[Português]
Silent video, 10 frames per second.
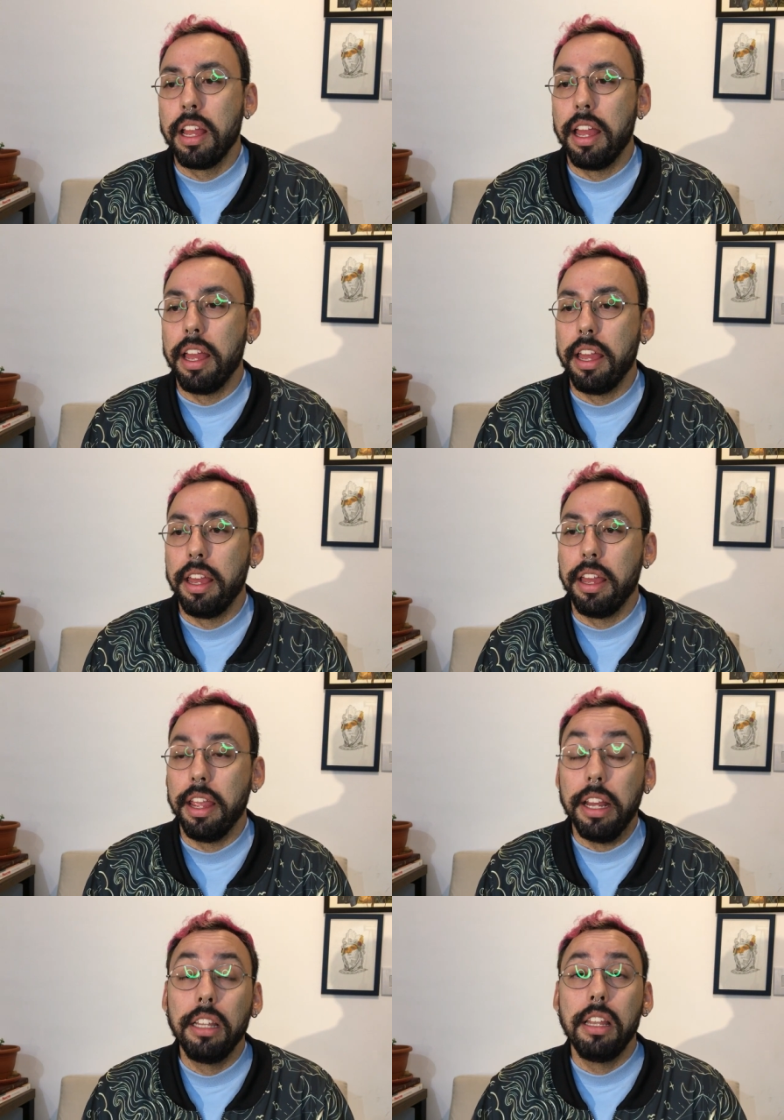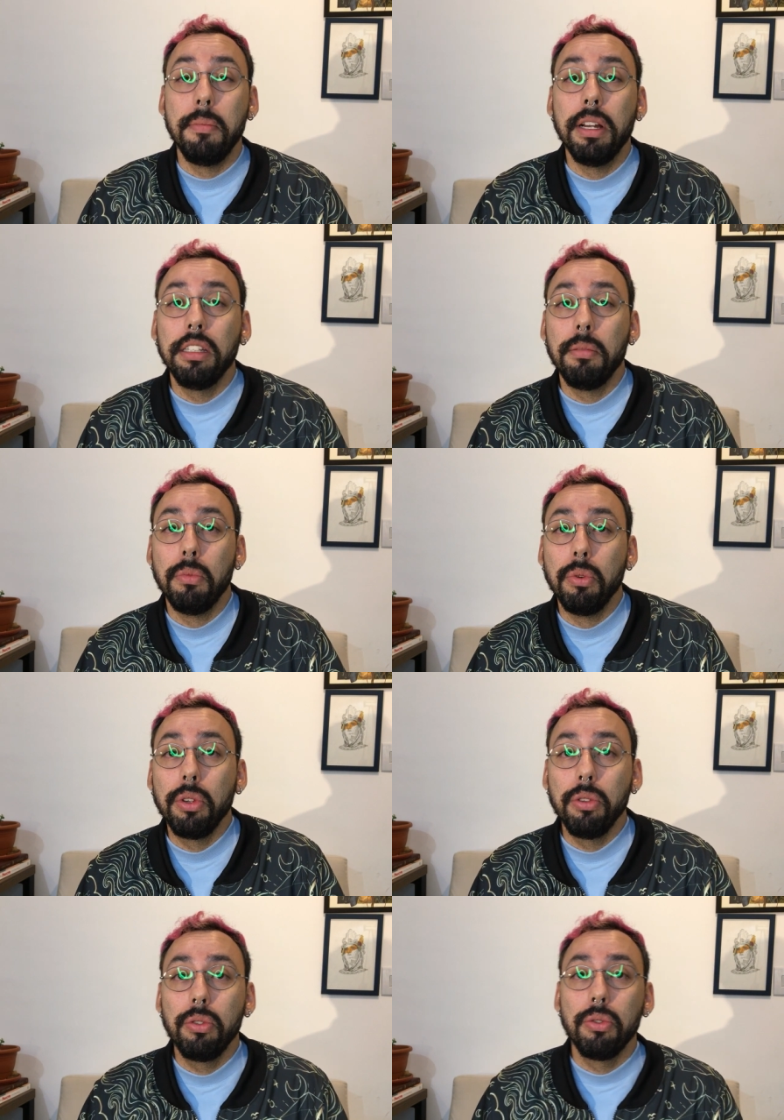é, ele demanda
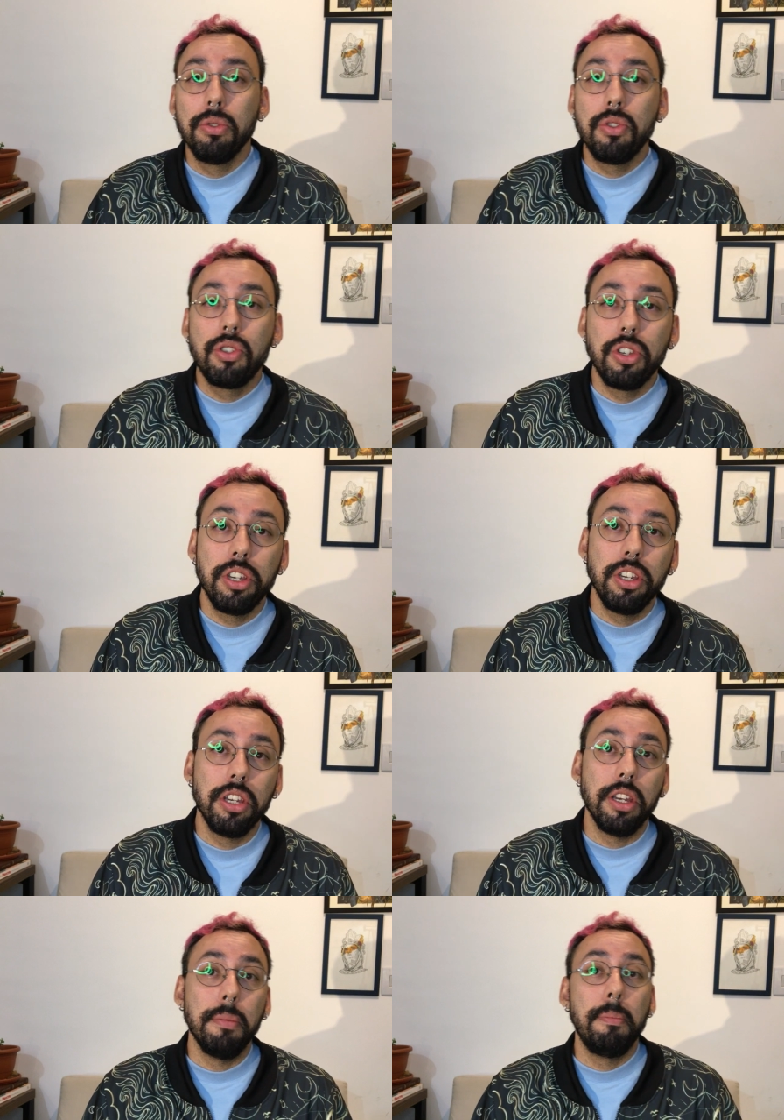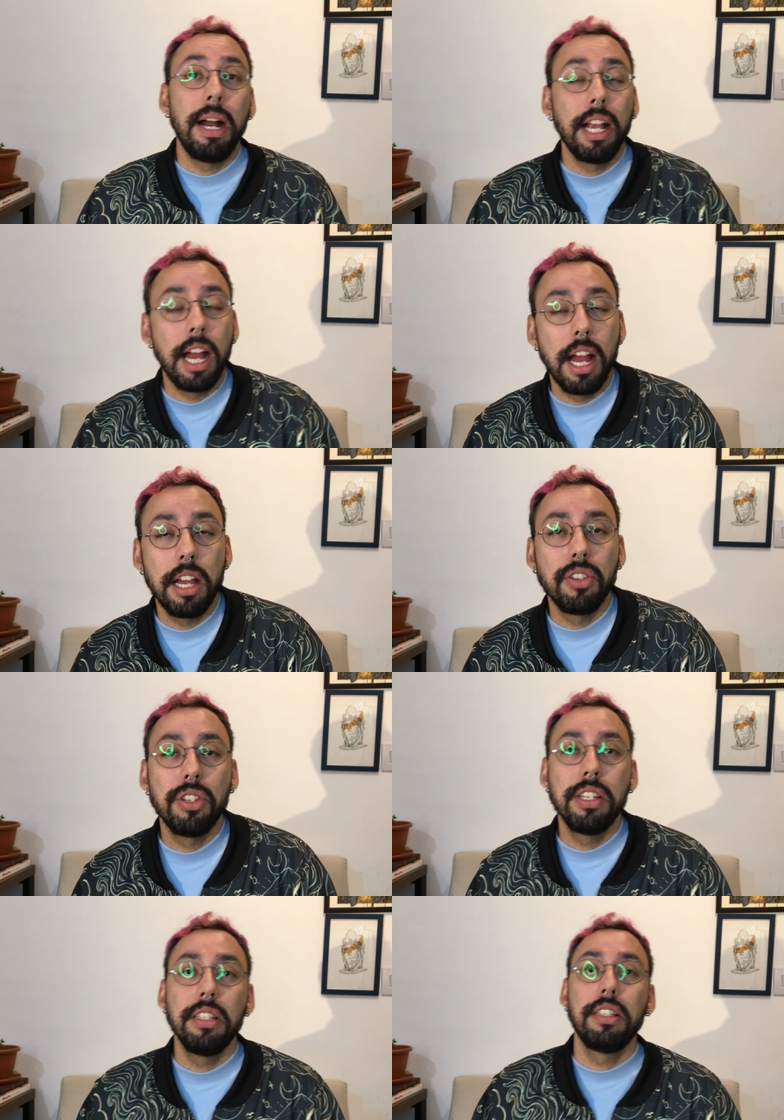muito de
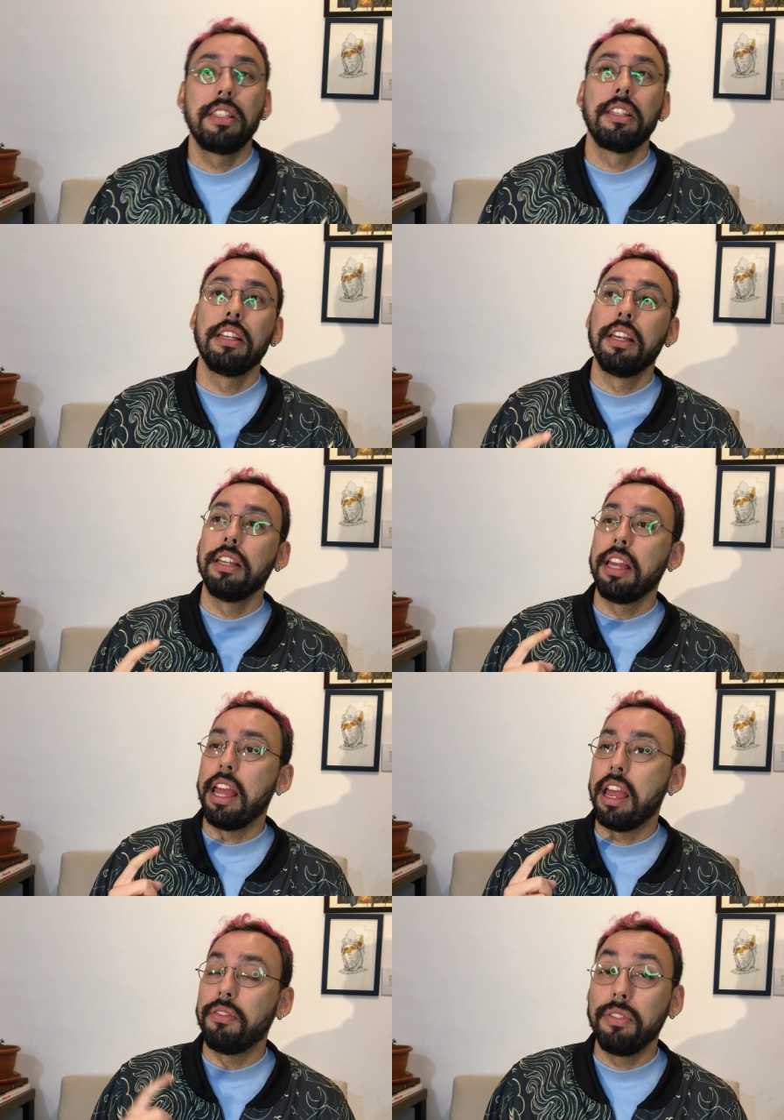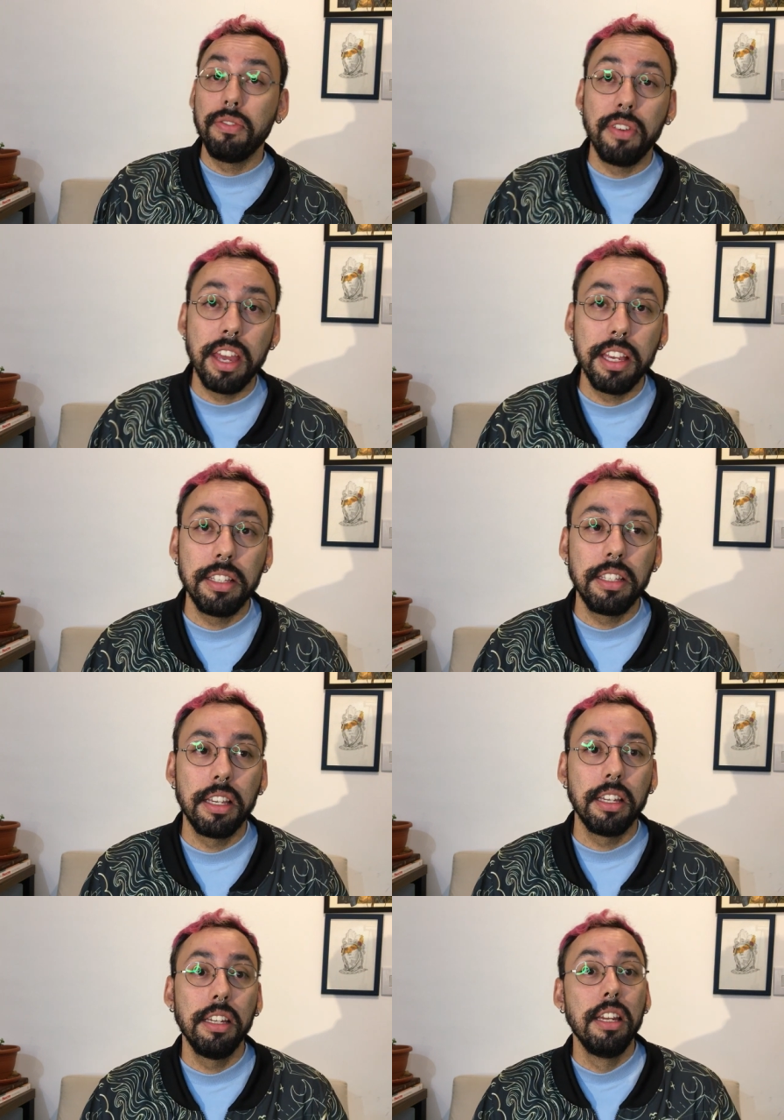bagagens, é,
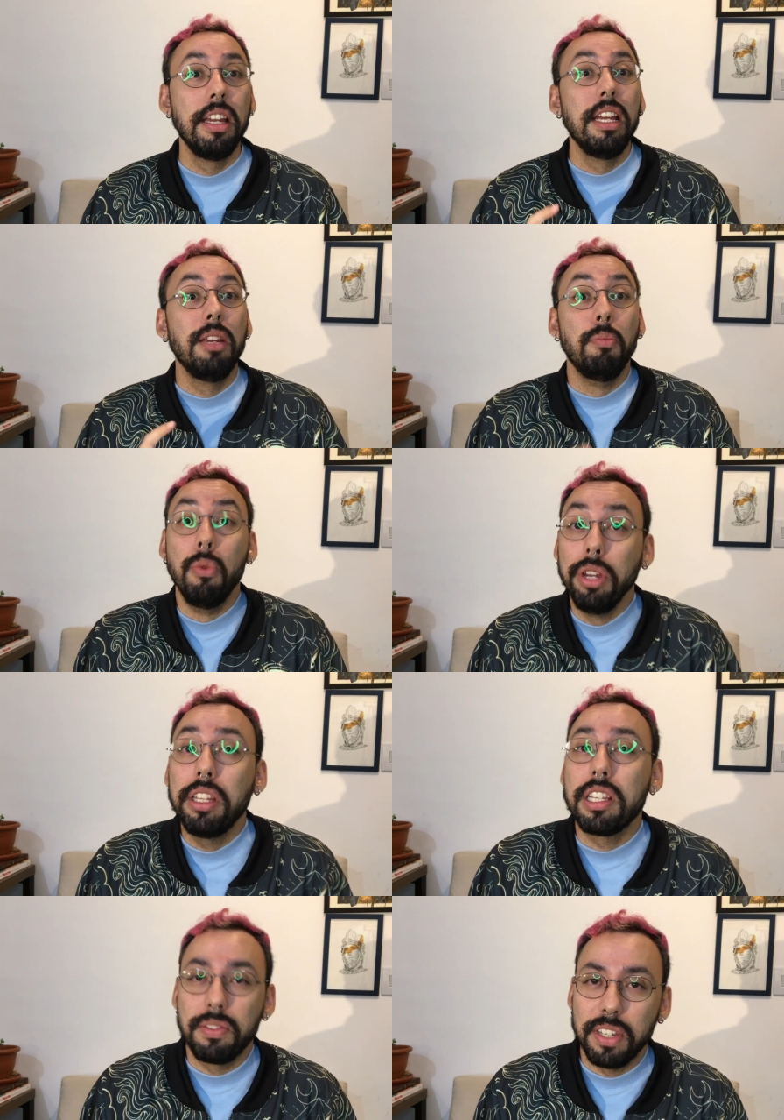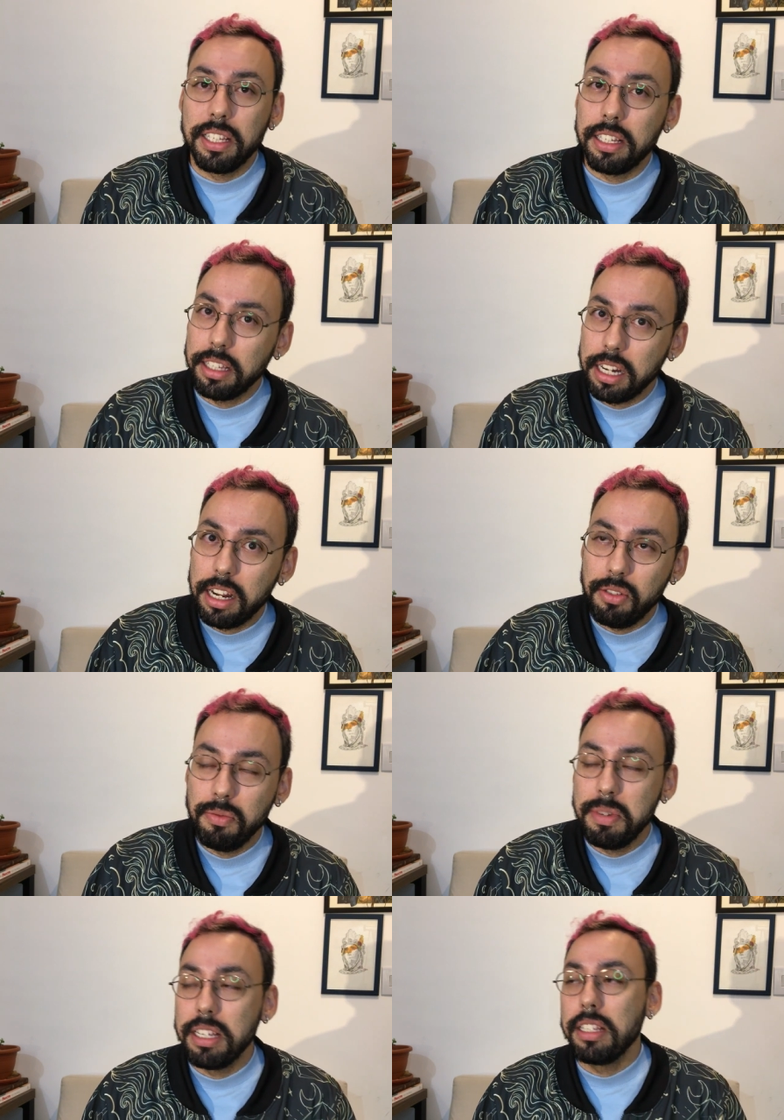vivência, muitas vezes
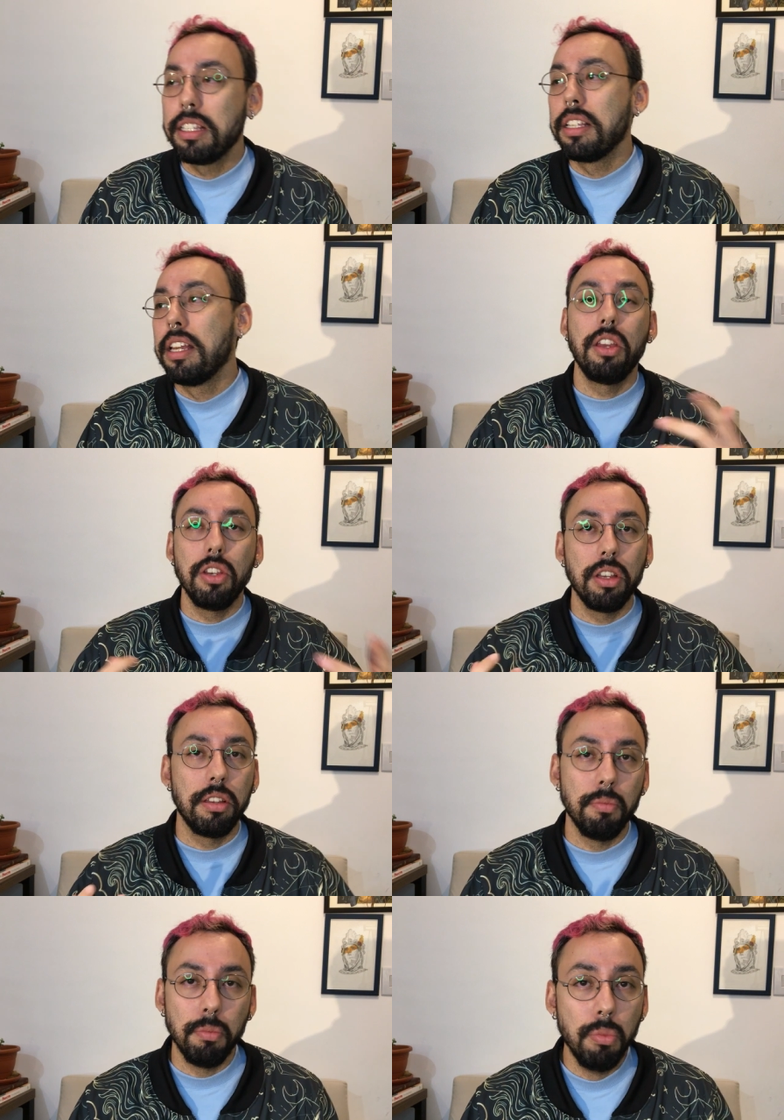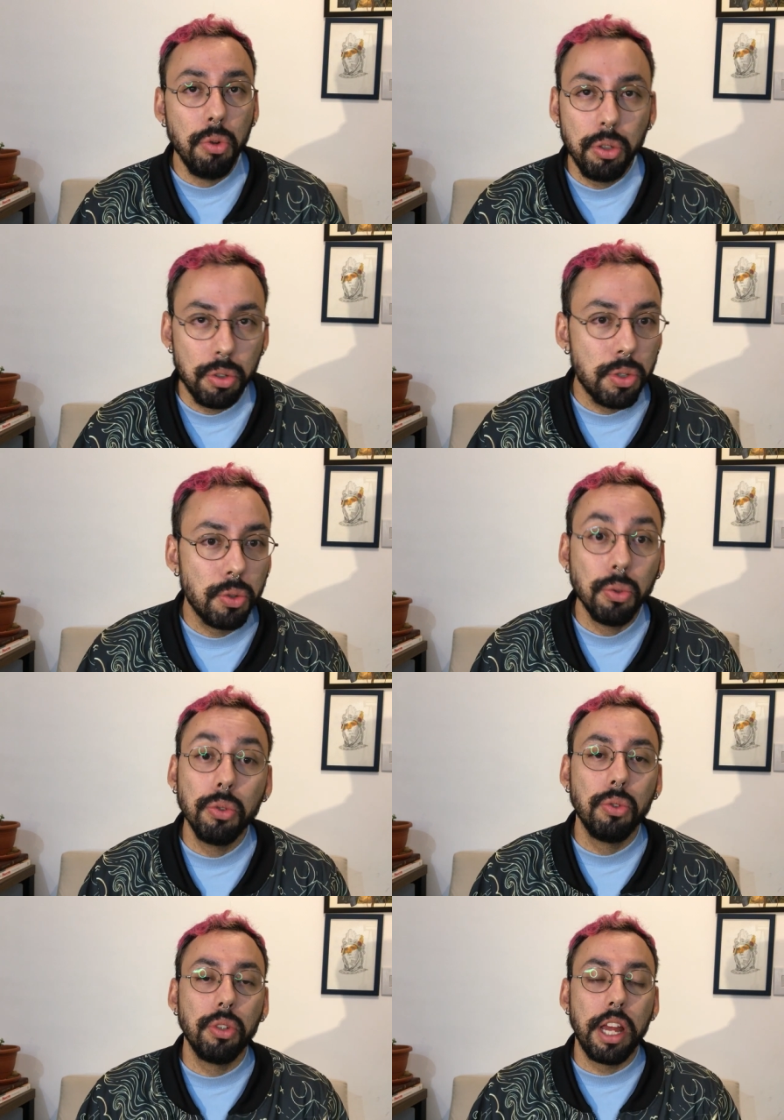traumas, muito
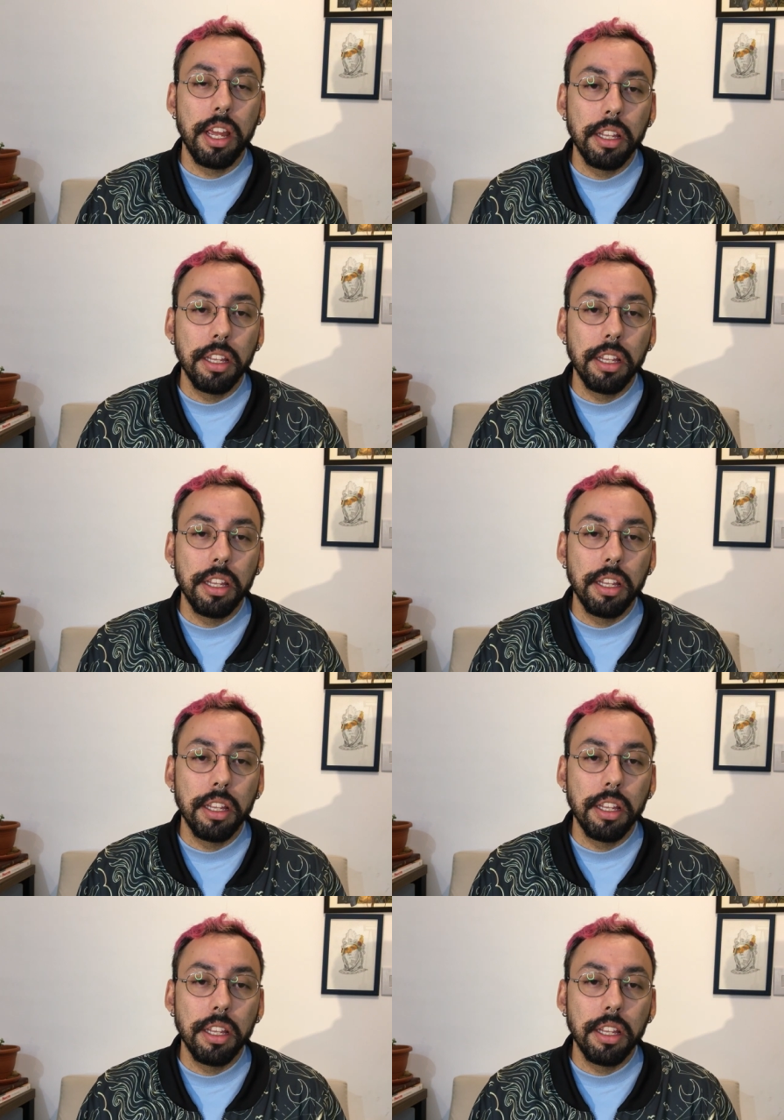estudo, né?